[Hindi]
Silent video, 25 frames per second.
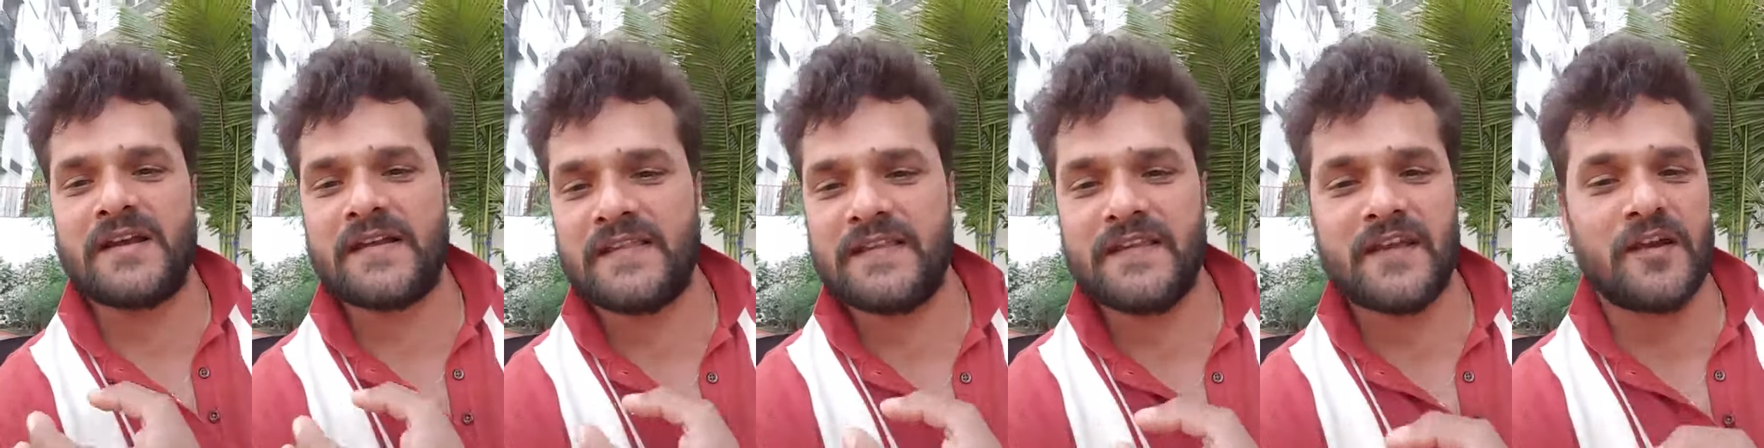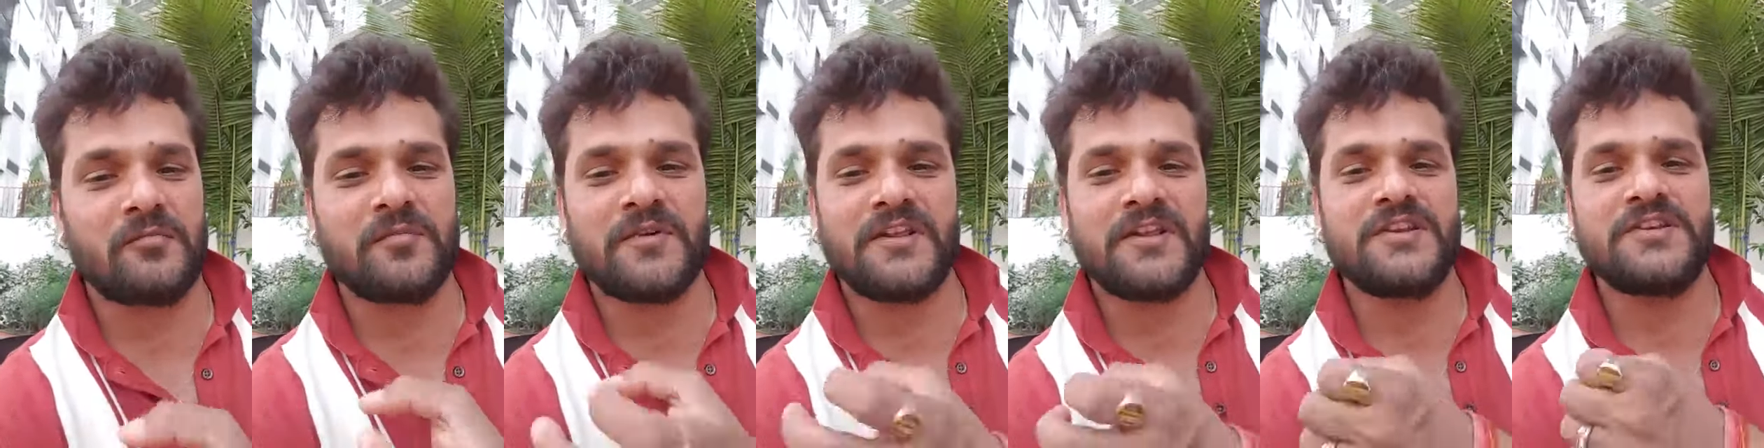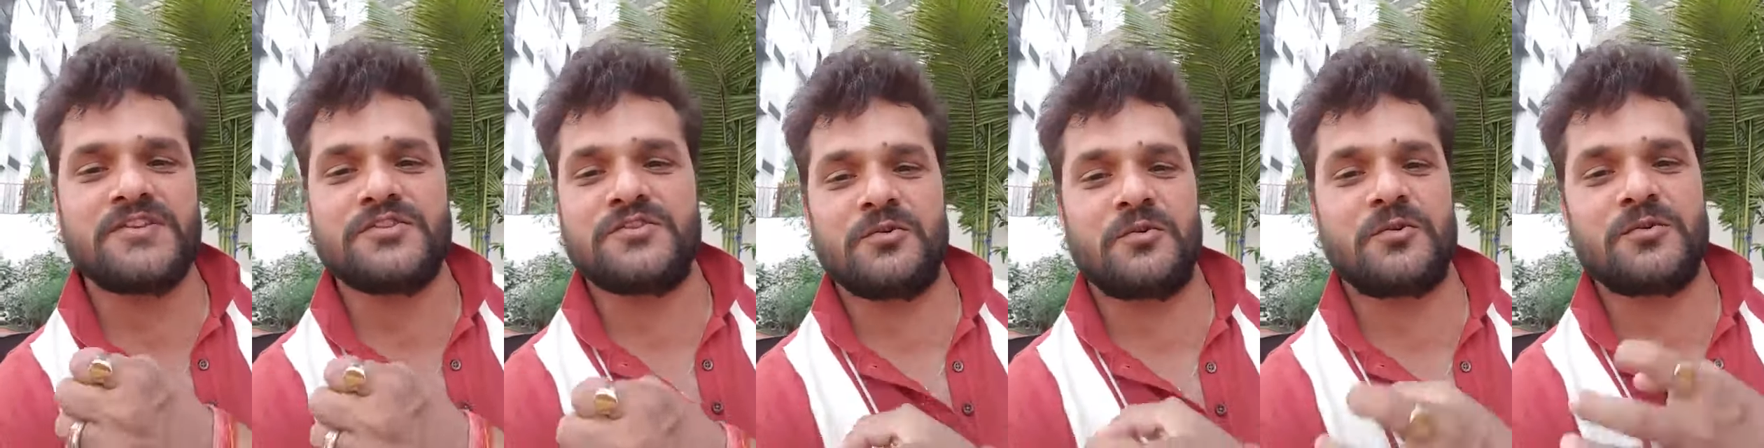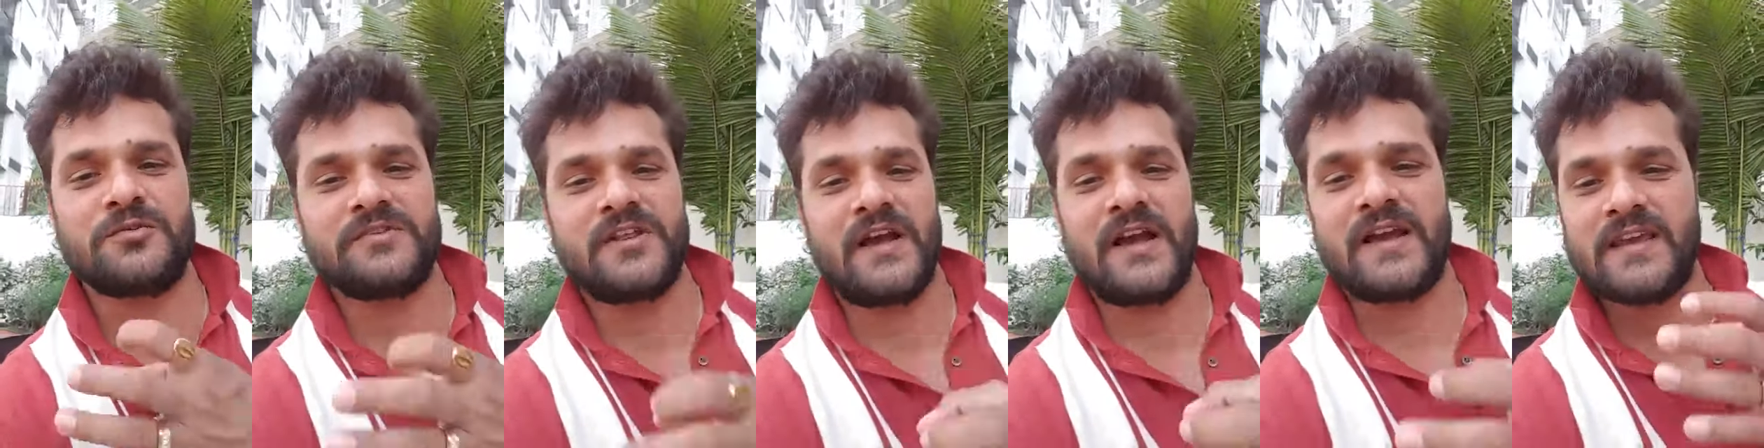कर दिया अपने रिश्तों
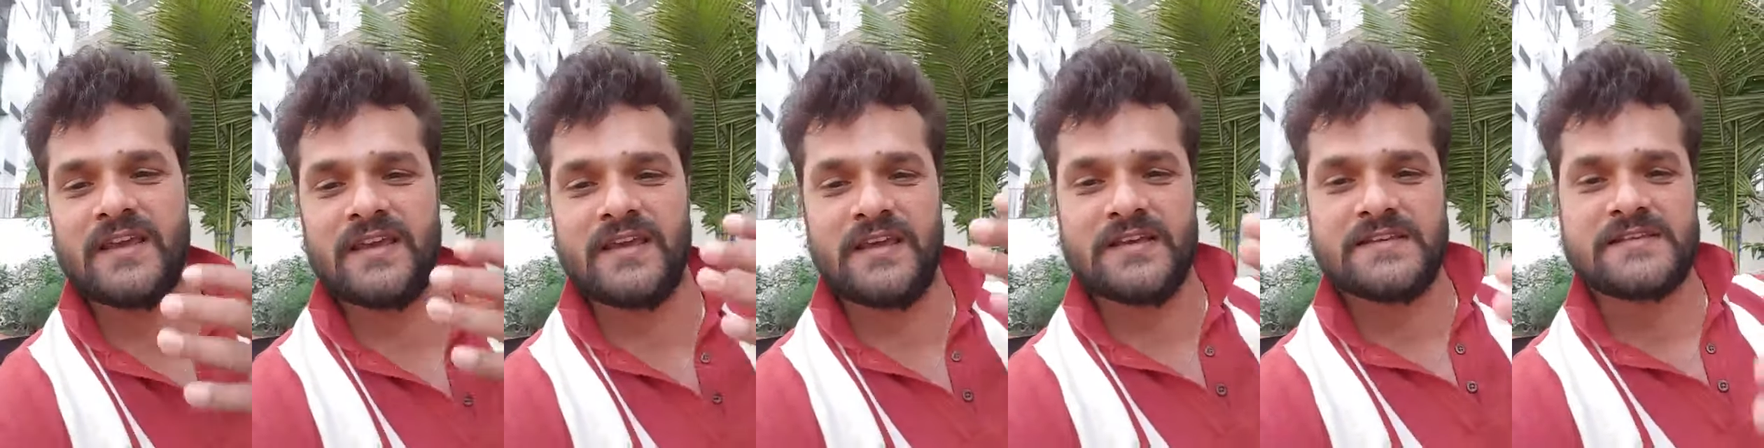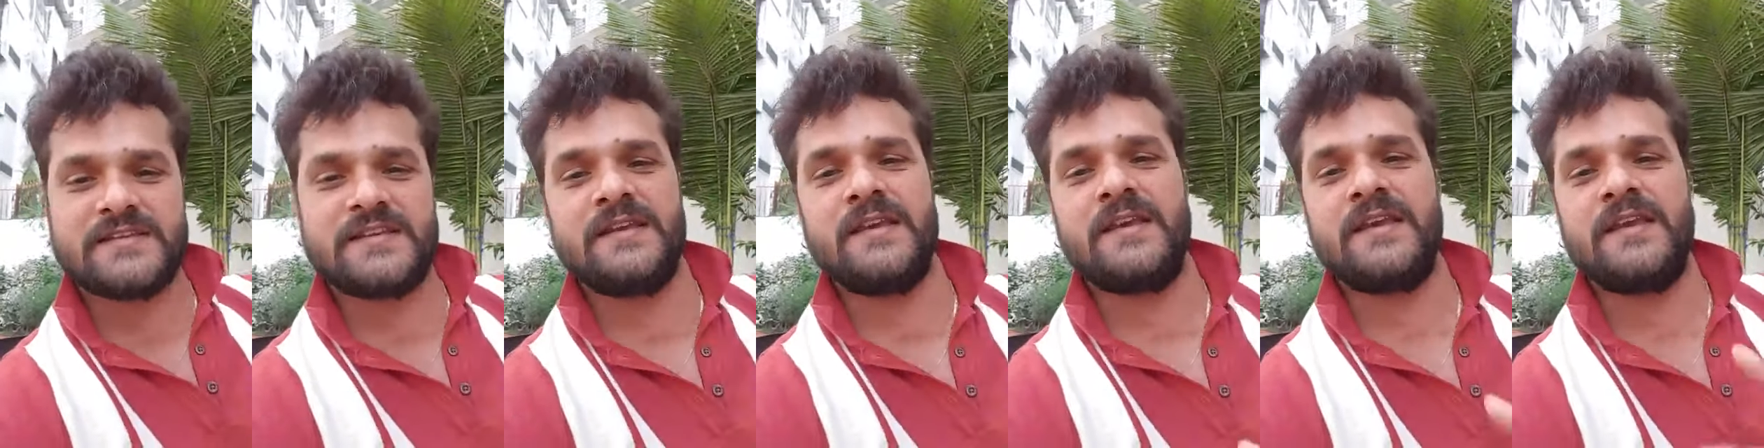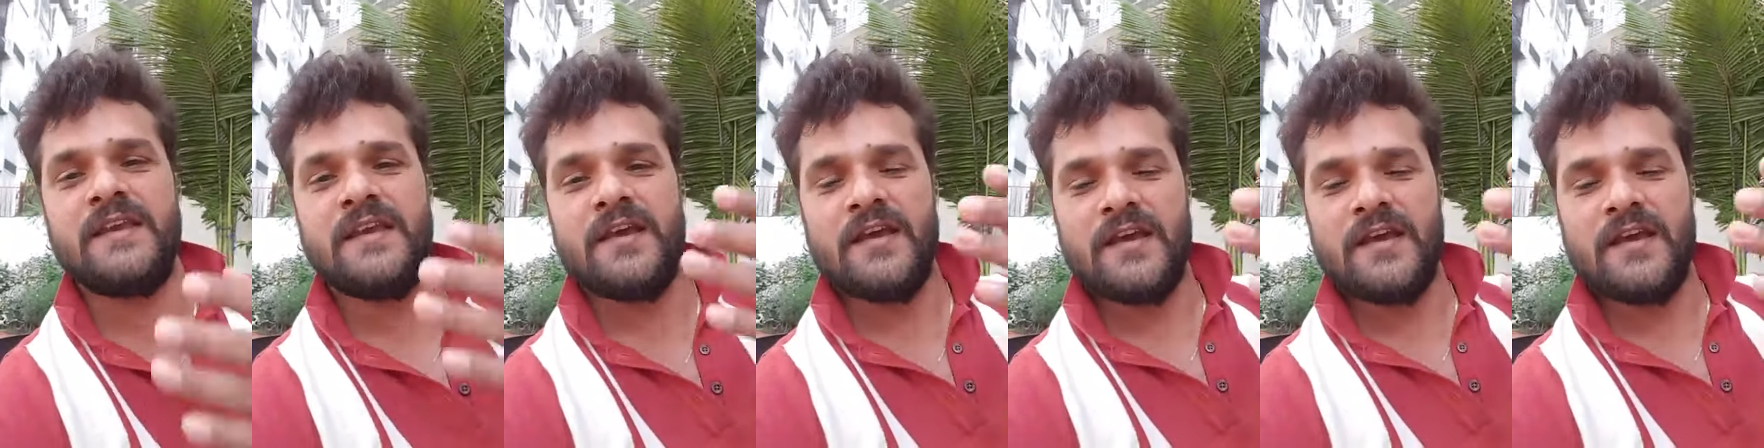को ताकि इसी